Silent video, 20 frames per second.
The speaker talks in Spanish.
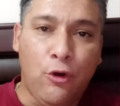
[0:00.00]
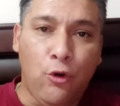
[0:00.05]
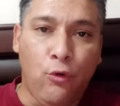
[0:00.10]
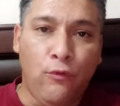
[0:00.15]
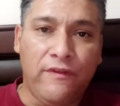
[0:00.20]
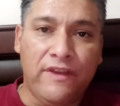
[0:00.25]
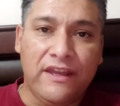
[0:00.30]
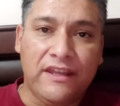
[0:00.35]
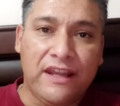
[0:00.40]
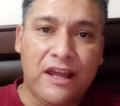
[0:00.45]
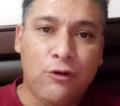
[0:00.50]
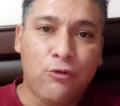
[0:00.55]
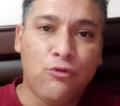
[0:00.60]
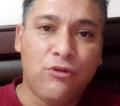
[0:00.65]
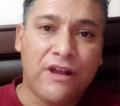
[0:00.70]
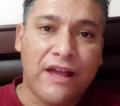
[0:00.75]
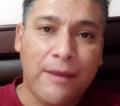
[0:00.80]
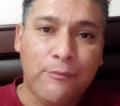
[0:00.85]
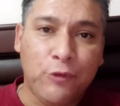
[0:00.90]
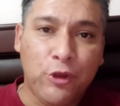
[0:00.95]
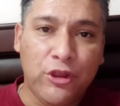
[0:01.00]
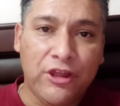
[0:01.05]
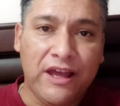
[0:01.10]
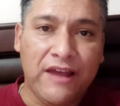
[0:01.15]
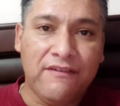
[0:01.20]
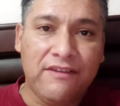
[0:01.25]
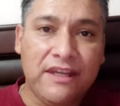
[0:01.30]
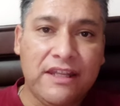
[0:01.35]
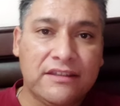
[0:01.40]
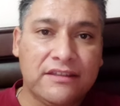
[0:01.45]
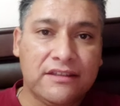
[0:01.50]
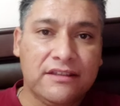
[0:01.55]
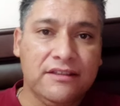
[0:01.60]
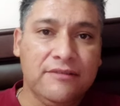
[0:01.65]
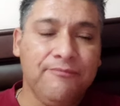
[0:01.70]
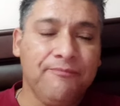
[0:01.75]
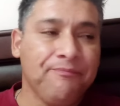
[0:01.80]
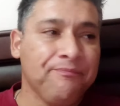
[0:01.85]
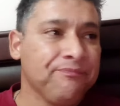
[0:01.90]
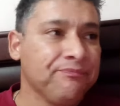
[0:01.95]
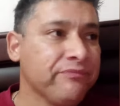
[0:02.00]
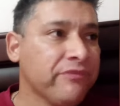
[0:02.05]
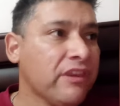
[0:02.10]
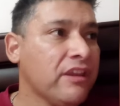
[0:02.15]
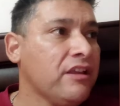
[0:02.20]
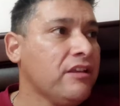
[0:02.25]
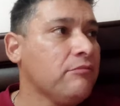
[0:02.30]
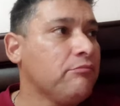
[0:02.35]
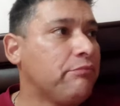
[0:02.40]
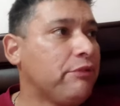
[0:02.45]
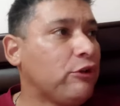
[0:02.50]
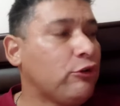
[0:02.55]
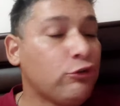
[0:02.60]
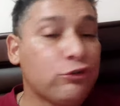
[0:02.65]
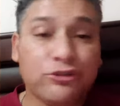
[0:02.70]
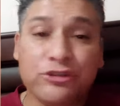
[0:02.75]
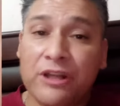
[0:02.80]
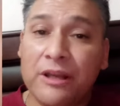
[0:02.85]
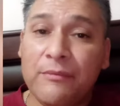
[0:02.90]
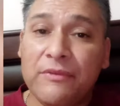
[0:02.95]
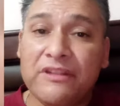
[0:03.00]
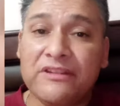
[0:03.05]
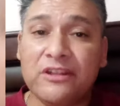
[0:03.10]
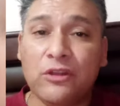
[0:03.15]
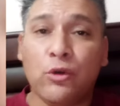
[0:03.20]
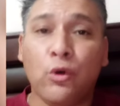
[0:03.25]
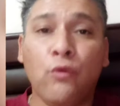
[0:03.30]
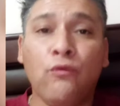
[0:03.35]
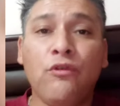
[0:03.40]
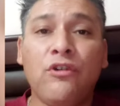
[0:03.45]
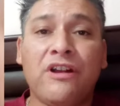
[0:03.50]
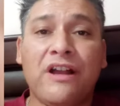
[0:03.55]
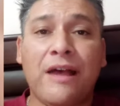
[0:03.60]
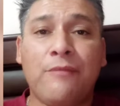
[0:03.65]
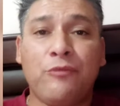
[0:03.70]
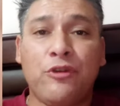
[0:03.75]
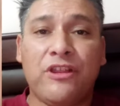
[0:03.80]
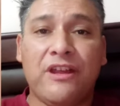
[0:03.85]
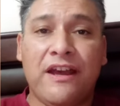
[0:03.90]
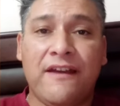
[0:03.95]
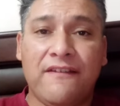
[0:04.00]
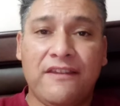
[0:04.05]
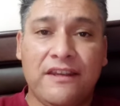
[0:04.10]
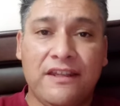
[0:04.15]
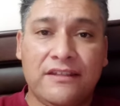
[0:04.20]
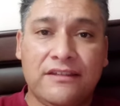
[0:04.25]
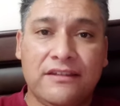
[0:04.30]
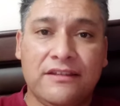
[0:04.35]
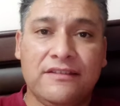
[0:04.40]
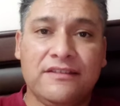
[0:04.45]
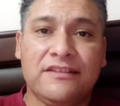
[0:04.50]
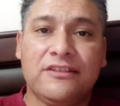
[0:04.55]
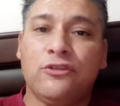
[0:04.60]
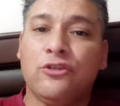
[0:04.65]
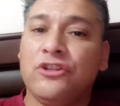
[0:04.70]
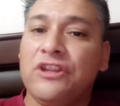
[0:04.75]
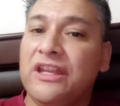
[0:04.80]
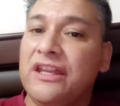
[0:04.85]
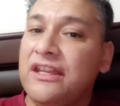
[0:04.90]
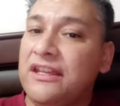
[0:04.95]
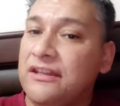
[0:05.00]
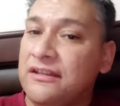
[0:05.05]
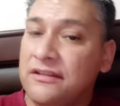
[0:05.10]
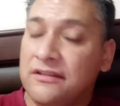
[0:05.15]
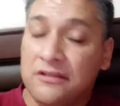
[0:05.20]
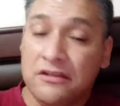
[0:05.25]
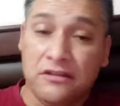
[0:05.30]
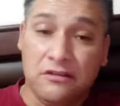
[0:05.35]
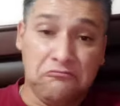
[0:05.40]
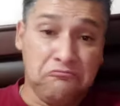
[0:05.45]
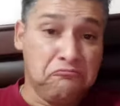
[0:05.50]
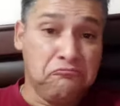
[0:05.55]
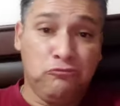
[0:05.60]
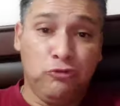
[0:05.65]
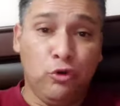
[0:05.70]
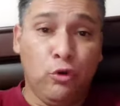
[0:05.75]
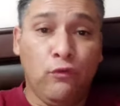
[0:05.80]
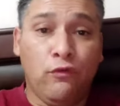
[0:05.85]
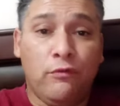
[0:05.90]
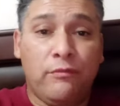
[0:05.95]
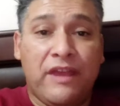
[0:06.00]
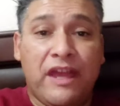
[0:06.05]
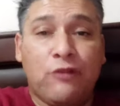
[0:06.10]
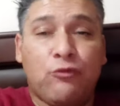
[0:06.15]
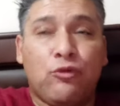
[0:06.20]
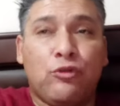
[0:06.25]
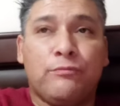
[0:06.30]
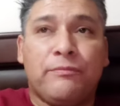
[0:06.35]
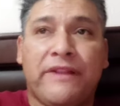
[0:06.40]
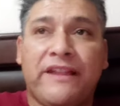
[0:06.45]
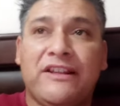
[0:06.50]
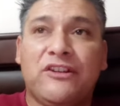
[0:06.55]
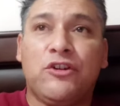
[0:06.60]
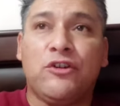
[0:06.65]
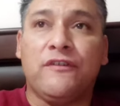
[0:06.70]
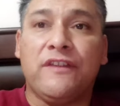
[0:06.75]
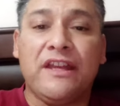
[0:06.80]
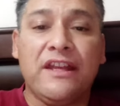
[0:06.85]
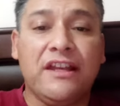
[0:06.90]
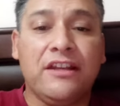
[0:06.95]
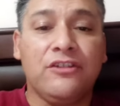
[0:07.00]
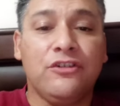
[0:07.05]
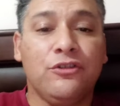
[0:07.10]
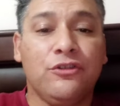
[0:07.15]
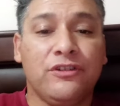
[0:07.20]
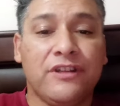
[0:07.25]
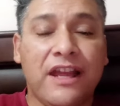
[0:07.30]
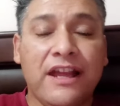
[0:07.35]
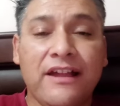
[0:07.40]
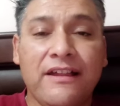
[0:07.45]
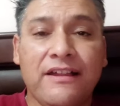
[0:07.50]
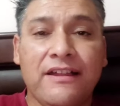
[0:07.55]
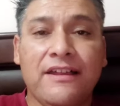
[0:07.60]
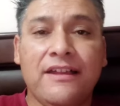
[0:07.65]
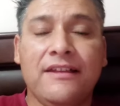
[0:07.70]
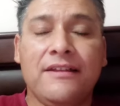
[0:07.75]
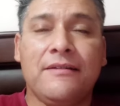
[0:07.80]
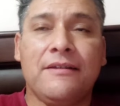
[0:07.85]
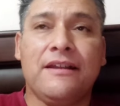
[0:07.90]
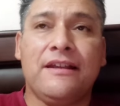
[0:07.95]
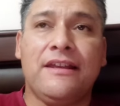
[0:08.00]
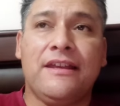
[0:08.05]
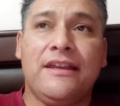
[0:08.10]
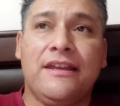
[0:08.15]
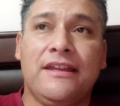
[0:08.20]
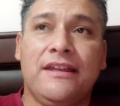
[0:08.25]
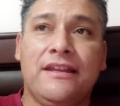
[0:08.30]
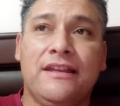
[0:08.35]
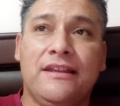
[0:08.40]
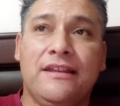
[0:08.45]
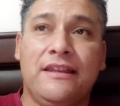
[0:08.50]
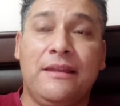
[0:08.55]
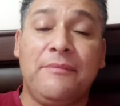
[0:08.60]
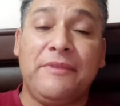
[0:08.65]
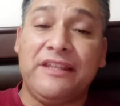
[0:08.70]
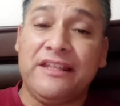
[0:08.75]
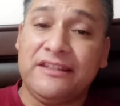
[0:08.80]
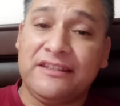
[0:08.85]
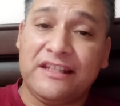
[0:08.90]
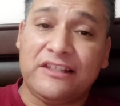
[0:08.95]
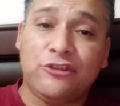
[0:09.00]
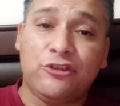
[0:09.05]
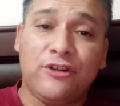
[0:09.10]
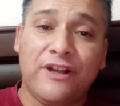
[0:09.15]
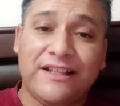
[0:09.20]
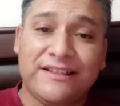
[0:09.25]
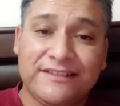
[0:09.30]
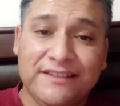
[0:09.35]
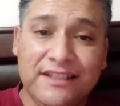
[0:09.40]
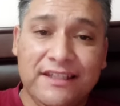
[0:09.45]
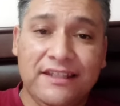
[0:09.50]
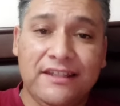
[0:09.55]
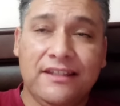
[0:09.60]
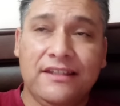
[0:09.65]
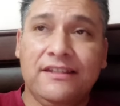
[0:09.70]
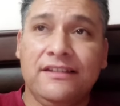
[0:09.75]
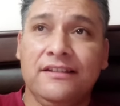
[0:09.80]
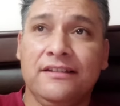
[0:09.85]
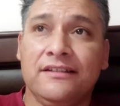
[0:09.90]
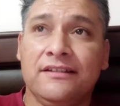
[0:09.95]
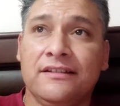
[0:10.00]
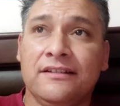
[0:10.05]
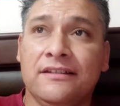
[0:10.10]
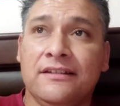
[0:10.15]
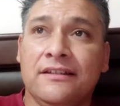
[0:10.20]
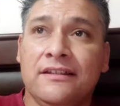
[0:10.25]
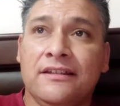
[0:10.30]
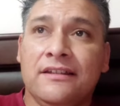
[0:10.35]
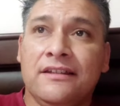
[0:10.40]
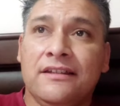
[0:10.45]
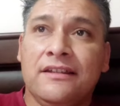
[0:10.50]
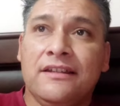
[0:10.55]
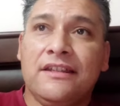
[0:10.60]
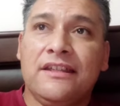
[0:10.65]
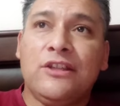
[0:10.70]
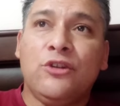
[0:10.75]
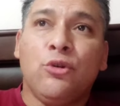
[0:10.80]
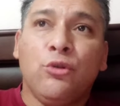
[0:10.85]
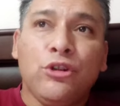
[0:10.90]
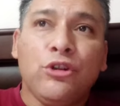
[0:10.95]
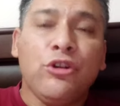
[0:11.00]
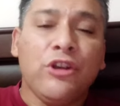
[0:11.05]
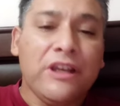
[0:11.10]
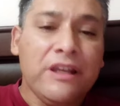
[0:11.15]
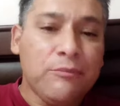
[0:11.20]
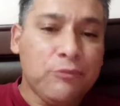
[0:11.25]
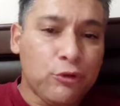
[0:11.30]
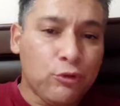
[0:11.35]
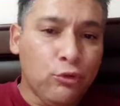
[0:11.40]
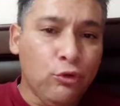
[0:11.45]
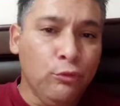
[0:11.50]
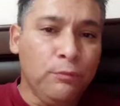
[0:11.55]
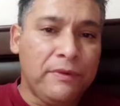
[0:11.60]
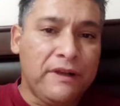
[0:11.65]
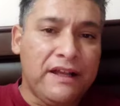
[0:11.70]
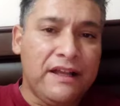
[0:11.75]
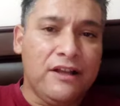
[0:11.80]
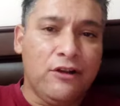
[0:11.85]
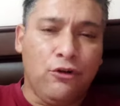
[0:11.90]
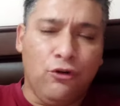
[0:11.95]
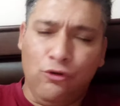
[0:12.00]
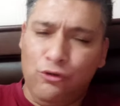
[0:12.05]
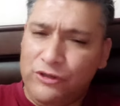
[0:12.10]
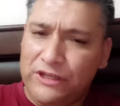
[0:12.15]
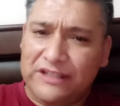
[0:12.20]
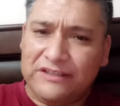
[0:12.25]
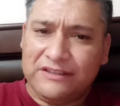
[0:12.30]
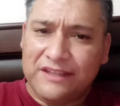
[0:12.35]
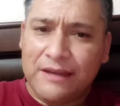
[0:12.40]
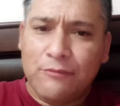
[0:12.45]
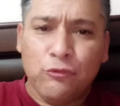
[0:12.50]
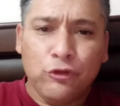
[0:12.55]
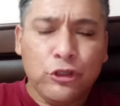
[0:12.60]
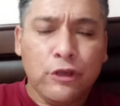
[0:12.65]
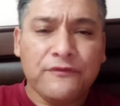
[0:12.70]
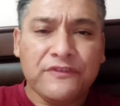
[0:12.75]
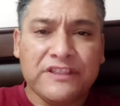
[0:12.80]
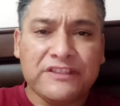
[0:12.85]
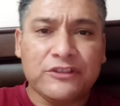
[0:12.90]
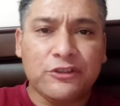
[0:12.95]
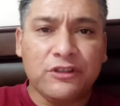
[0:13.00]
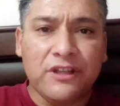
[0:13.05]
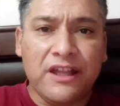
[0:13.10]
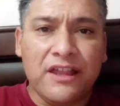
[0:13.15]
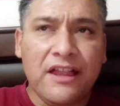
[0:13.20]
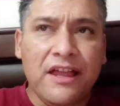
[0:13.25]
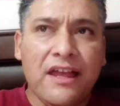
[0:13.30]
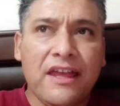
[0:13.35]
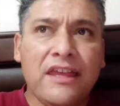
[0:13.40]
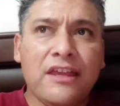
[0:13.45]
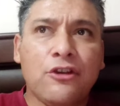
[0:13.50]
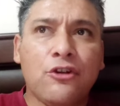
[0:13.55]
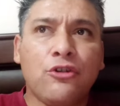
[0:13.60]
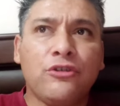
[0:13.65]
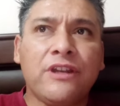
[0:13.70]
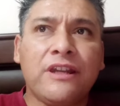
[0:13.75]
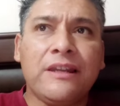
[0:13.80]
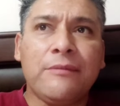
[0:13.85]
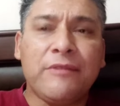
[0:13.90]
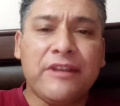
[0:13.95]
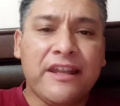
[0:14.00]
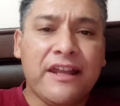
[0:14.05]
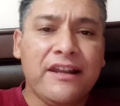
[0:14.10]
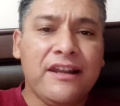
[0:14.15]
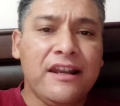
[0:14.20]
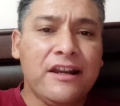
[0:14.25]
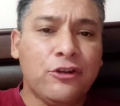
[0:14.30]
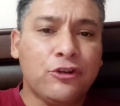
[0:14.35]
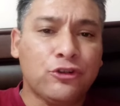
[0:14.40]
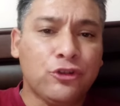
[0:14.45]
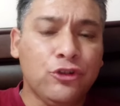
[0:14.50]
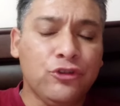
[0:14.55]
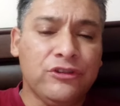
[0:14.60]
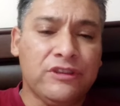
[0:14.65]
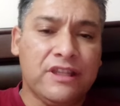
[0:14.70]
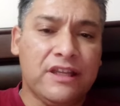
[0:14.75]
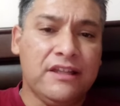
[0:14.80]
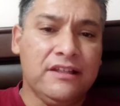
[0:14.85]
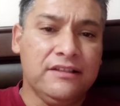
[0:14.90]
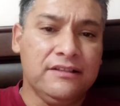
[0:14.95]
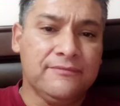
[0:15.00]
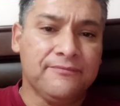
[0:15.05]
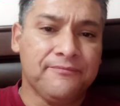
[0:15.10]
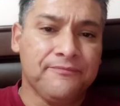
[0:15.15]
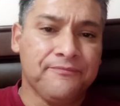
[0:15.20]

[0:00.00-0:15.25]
hubiera un cambio de gabinete, pero no solamente no hubo un cambio de gabinete, sino que no hubo mea culpa del gobierno, nada, eh, la ministra Toa sigue, y lo único que le preocupa, o que está muy obsesionada, es con eliminar la rotonda